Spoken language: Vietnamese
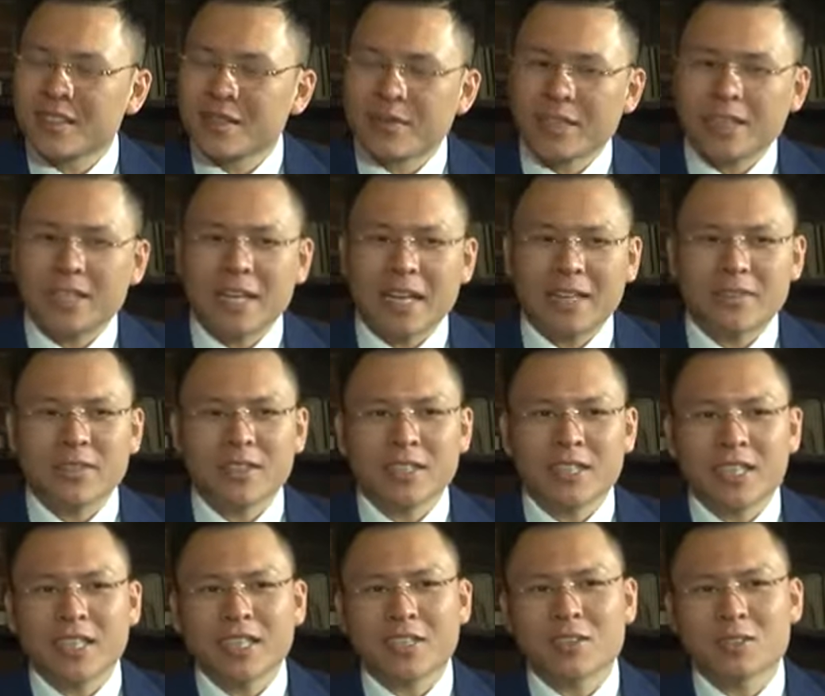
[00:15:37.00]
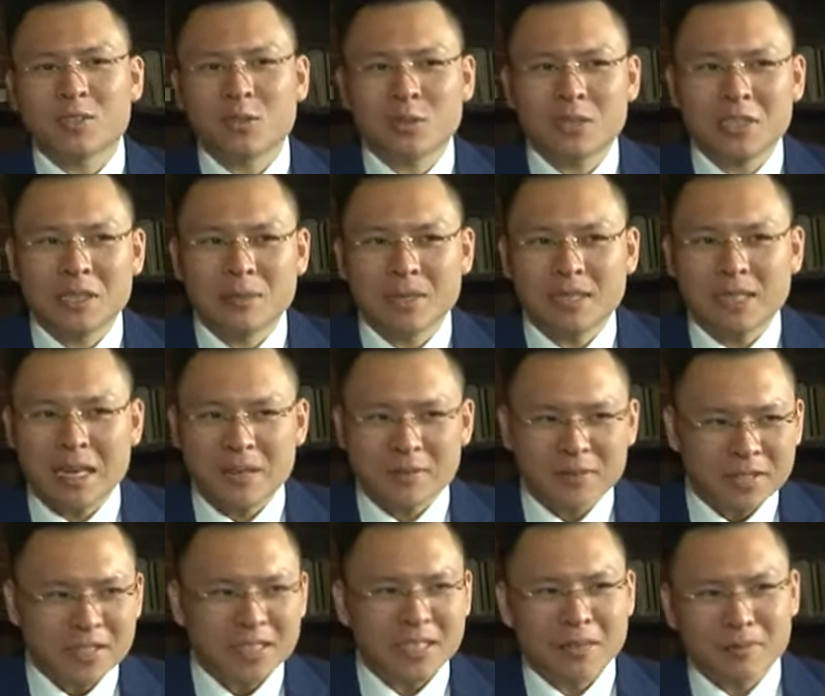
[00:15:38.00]
vậy thì anh vừa nhắc đến con số
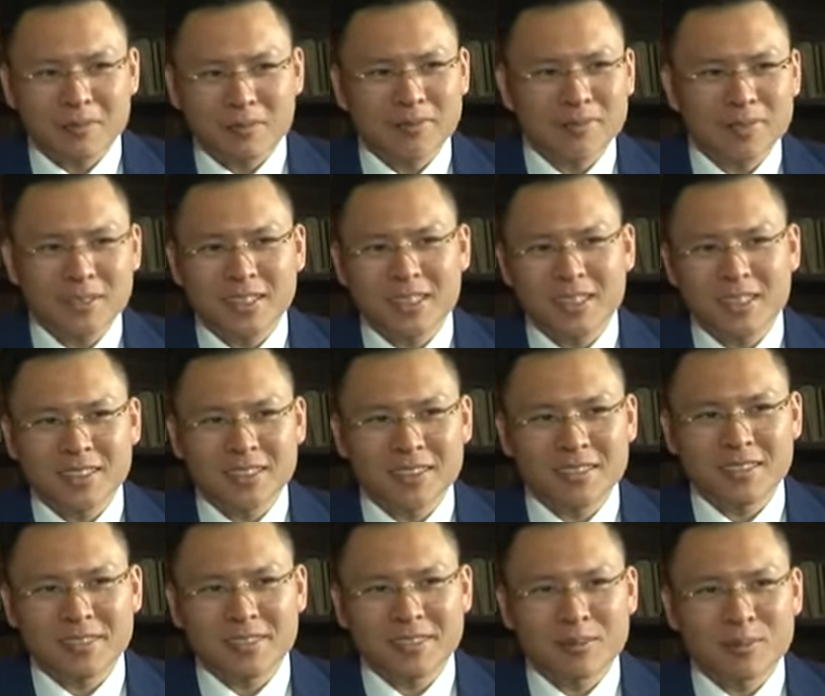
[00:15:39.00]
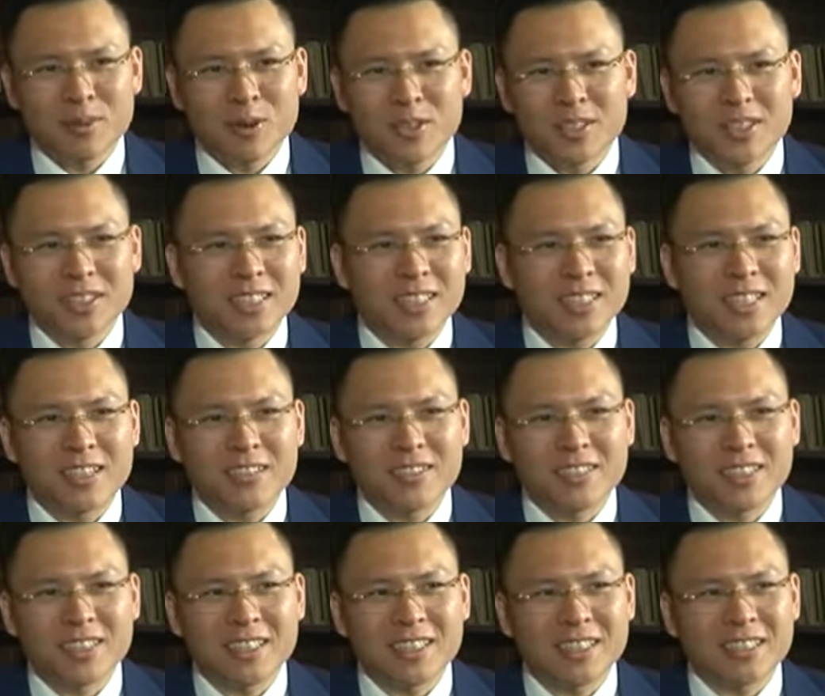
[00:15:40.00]
98% mọi người đều
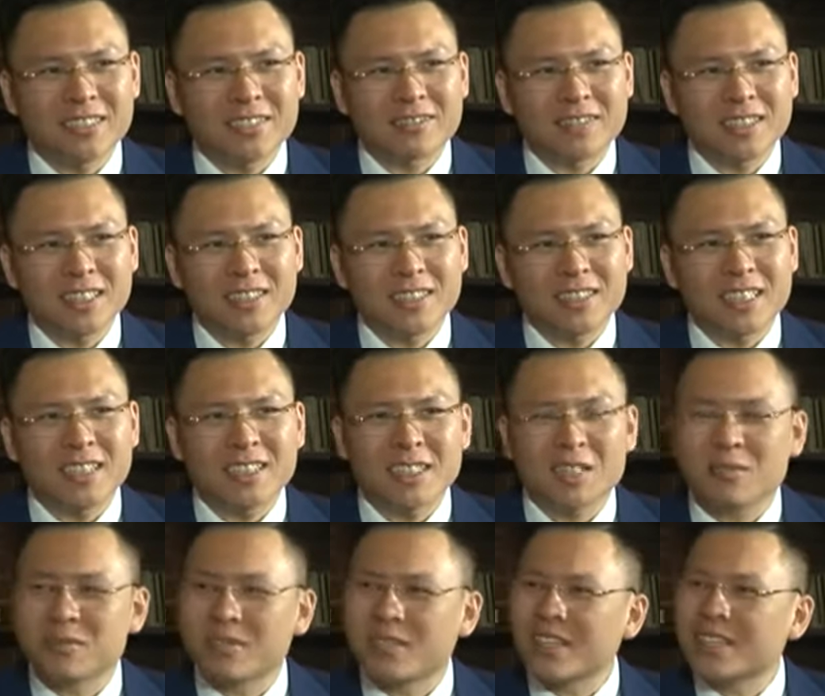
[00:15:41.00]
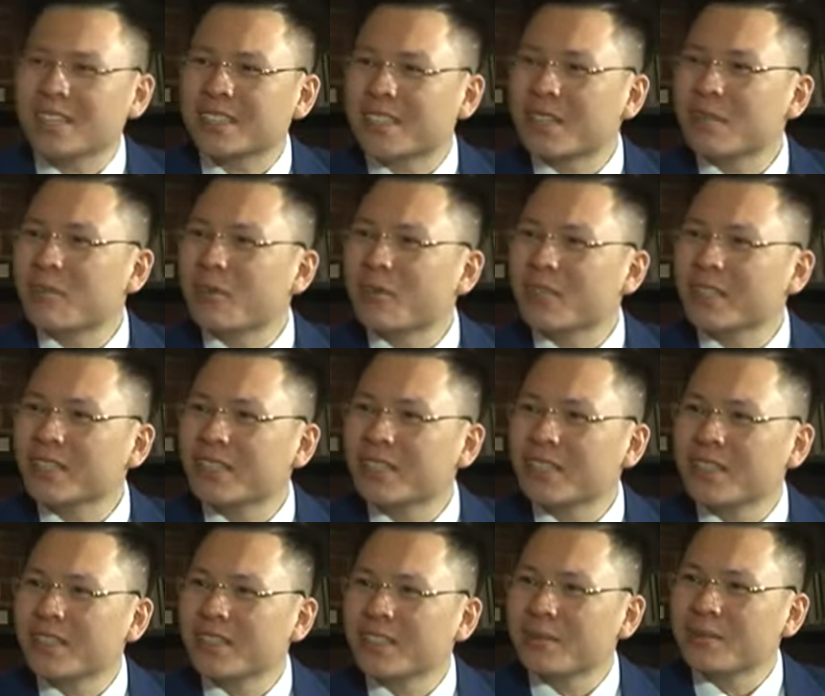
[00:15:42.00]
nghĩ là tại sao không ở lại Singapore đi.
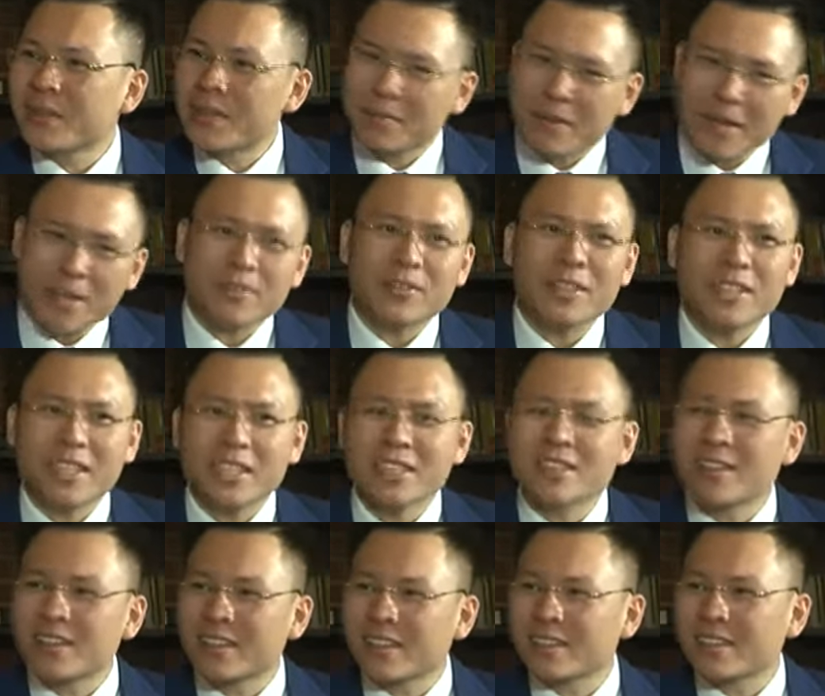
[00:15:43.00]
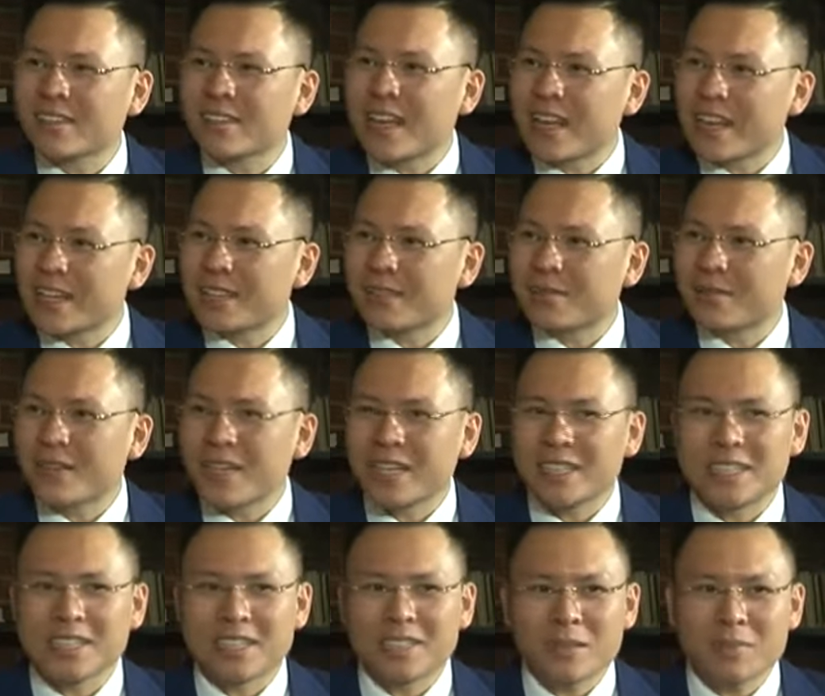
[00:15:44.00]
Vậy mà anh vẫn đi ngược lại và anh
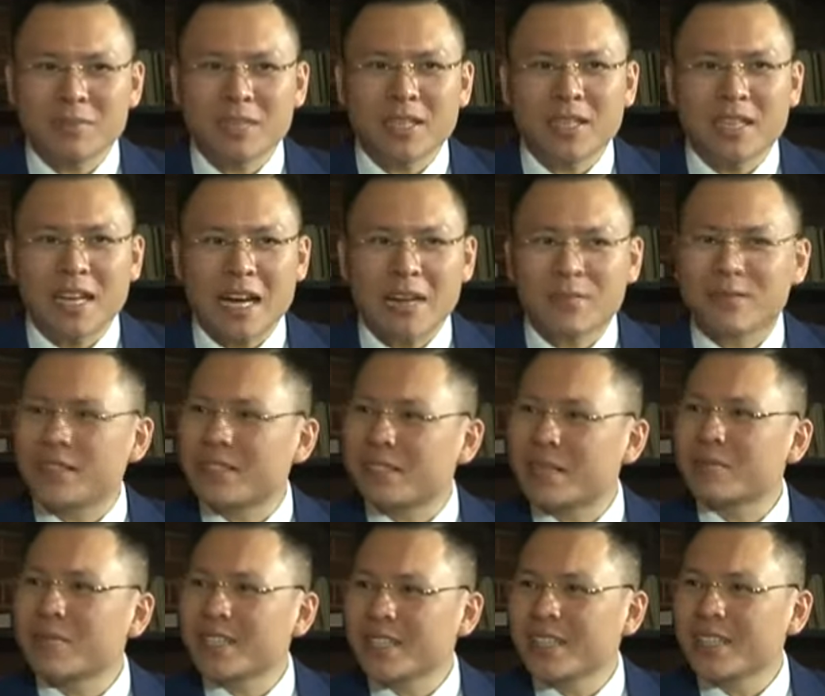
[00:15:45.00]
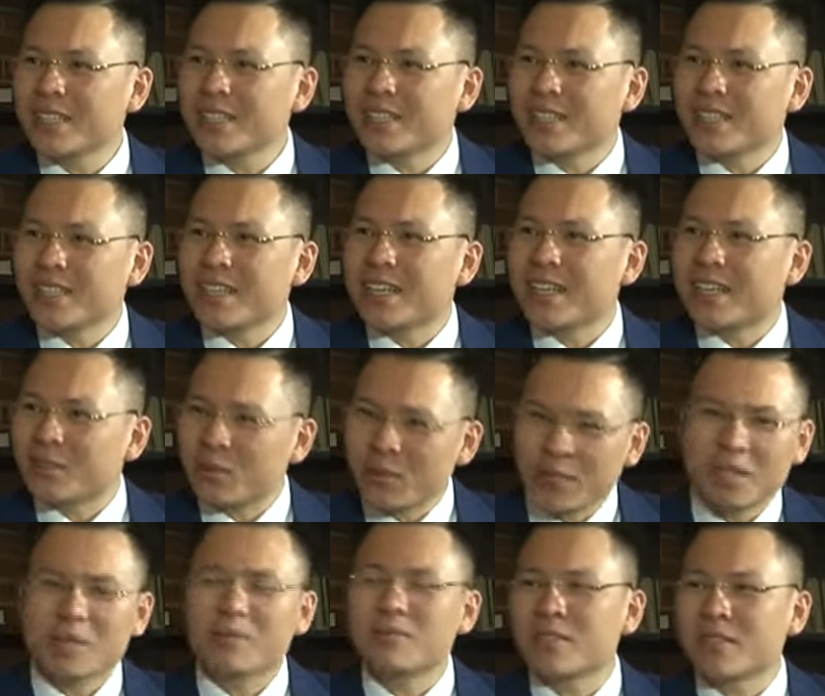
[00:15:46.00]
chỉ chấp nhận là 2% đấy để anh quyết
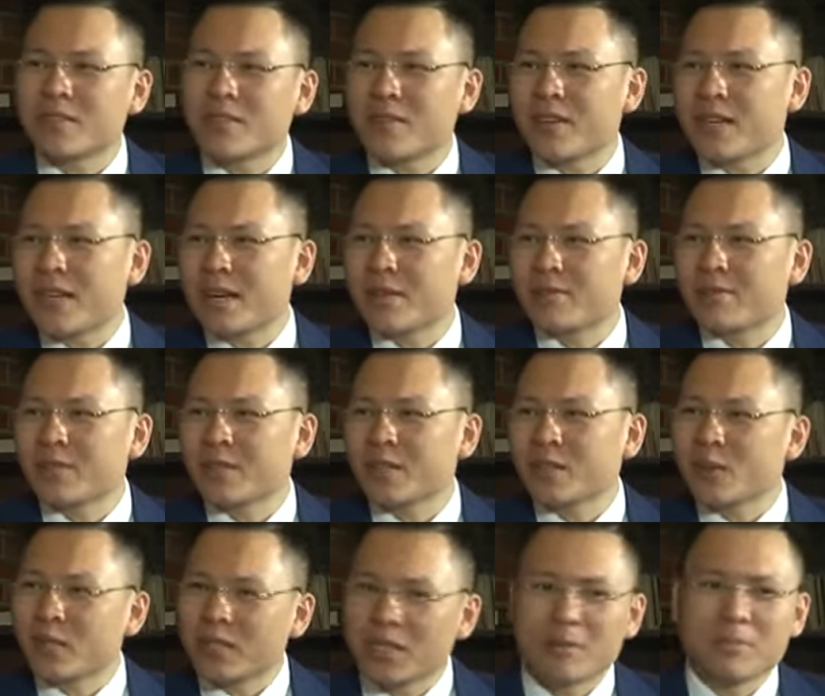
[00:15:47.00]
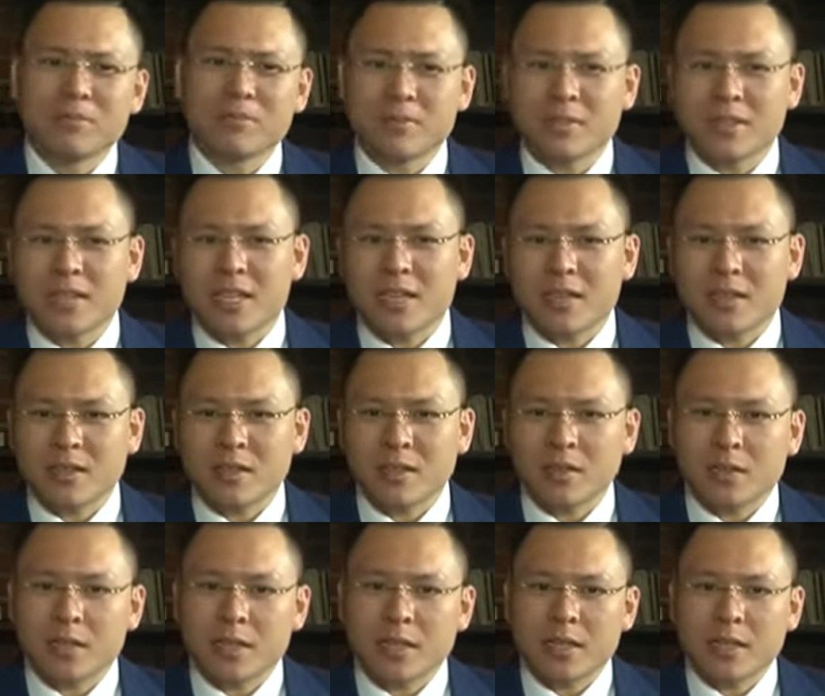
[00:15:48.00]
tâm trở về Việt Nam, quyết tâm để
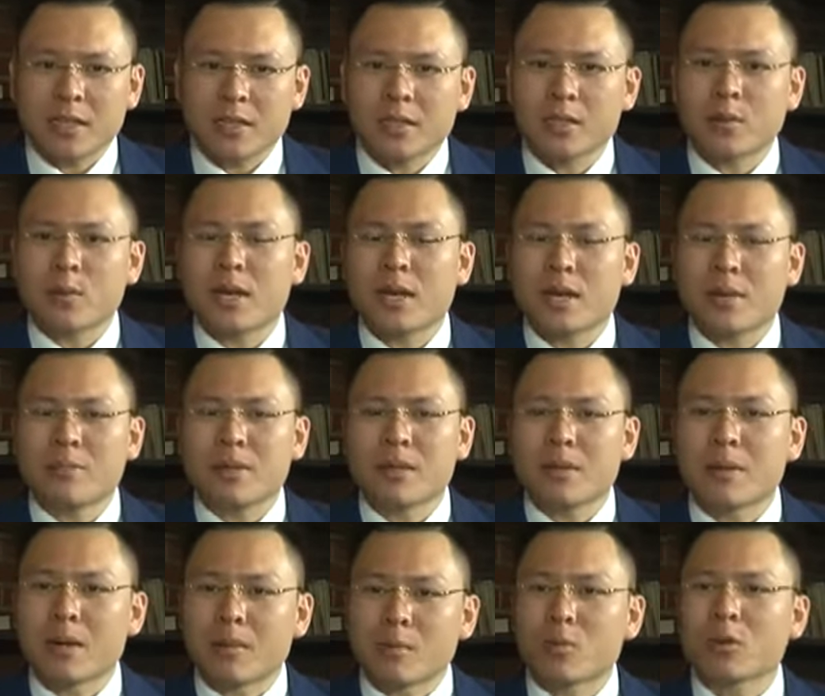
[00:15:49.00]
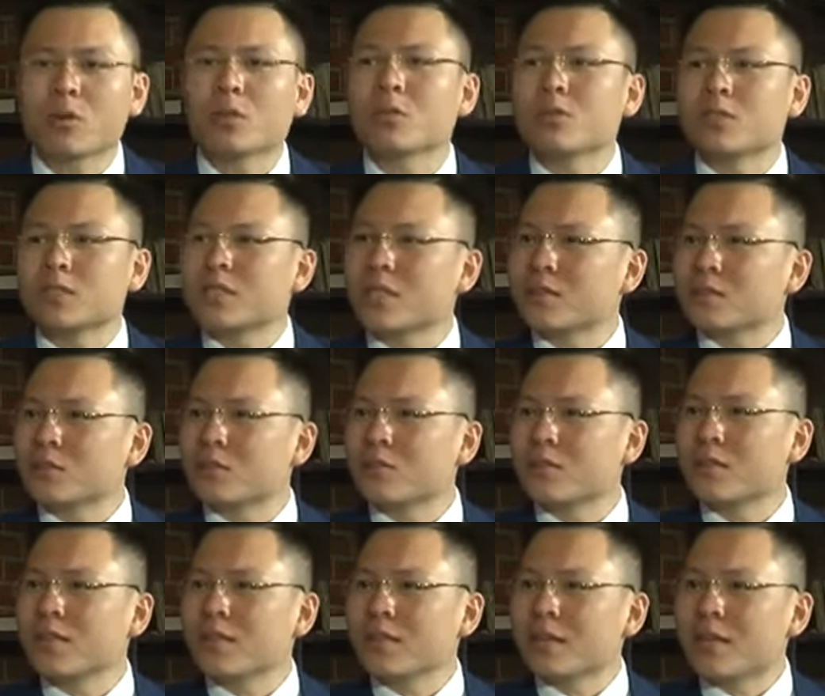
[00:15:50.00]
có thể là thực hiện hóa đam mê bằng một cái tổ chức giáo dục,
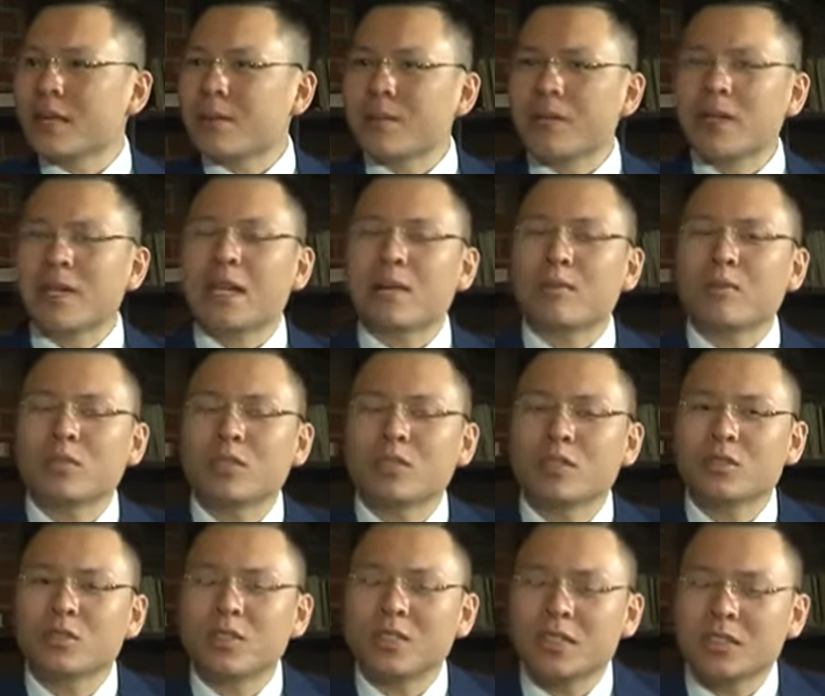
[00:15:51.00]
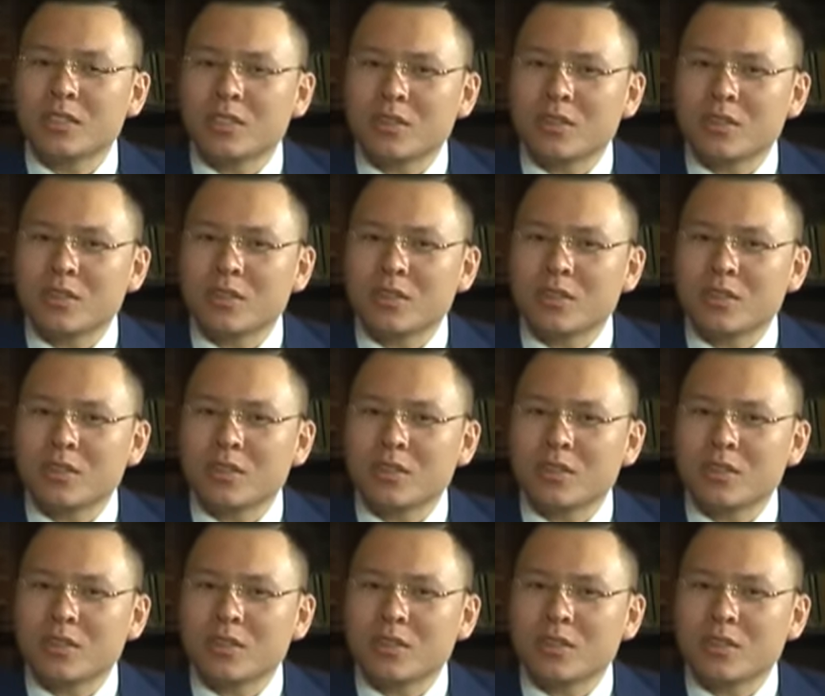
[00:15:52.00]
đem đến lại một tư duy